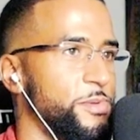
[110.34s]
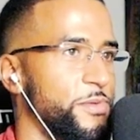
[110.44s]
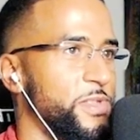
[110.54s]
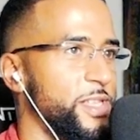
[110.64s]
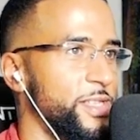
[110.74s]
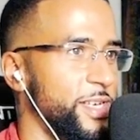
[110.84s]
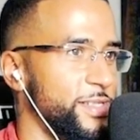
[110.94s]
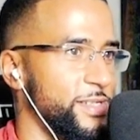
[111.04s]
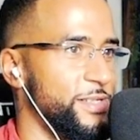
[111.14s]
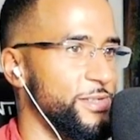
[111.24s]
Guck mal, wie der
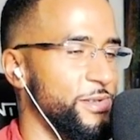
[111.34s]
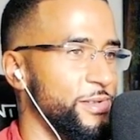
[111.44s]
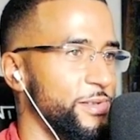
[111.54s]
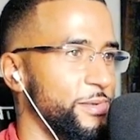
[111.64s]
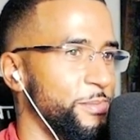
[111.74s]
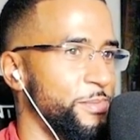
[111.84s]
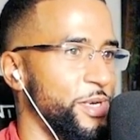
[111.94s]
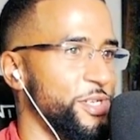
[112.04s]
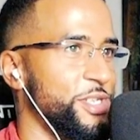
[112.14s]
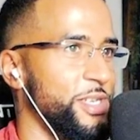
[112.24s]
da sitzt, so.
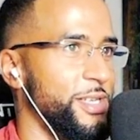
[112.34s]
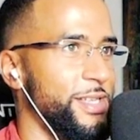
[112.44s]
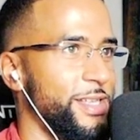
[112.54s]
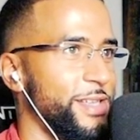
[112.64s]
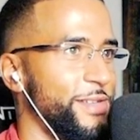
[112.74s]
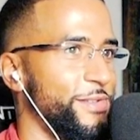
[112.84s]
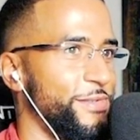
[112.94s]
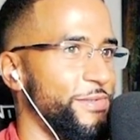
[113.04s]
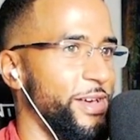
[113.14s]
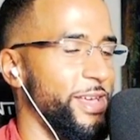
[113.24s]
Maschine.
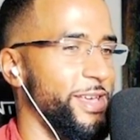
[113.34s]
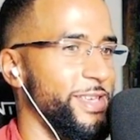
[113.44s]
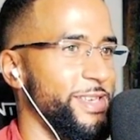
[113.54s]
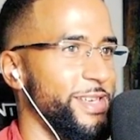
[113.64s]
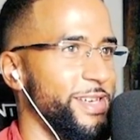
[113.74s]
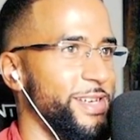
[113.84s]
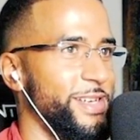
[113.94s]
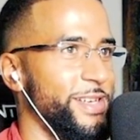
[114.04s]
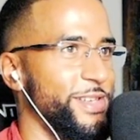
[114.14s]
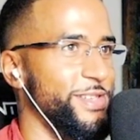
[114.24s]
Feier ah ich.
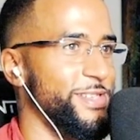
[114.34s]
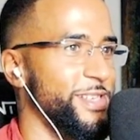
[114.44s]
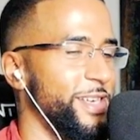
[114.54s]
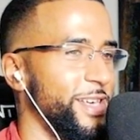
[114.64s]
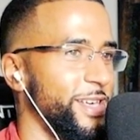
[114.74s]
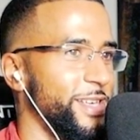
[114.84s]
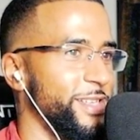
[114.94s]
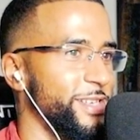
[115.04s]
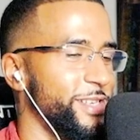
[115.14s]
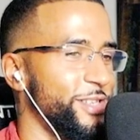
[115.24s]
Also diese
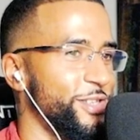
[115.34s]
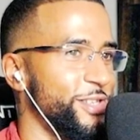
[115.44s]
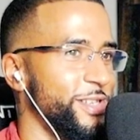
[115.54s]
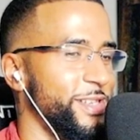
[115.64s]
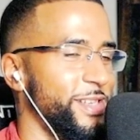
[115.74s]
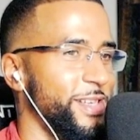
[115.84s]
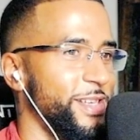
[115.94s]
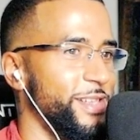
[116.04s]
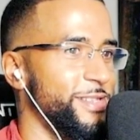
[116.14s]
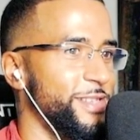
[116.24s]
griechischen,
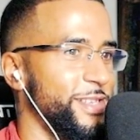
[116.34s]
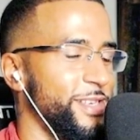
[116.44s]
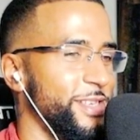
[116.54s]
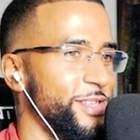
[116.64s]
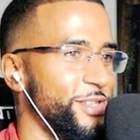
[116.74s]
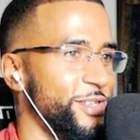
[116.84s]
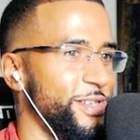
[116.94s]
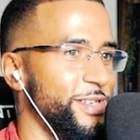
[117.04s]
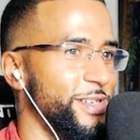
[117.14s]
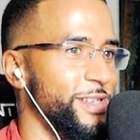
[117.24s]
diese
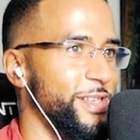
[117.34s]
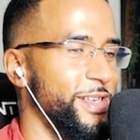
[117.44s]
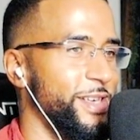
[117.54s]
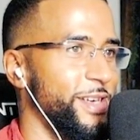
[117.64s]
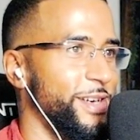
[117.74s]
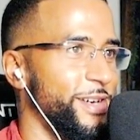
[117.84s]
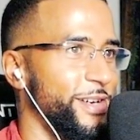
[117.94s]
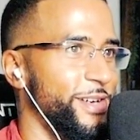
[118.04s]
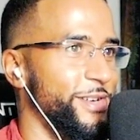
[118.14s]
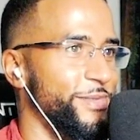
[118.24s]
griechischen,
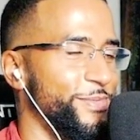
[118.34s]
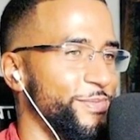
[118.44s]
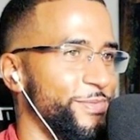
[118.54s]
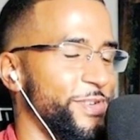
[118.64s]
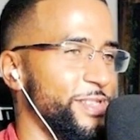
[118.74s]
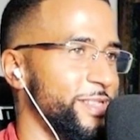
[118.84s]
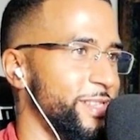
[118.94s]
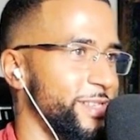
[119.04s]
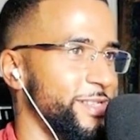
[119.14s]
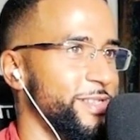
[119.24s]
ähm, was
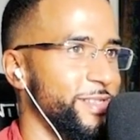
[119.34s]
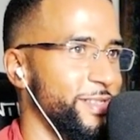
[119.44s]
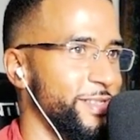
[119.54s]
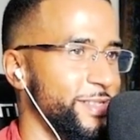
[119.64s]
sind das?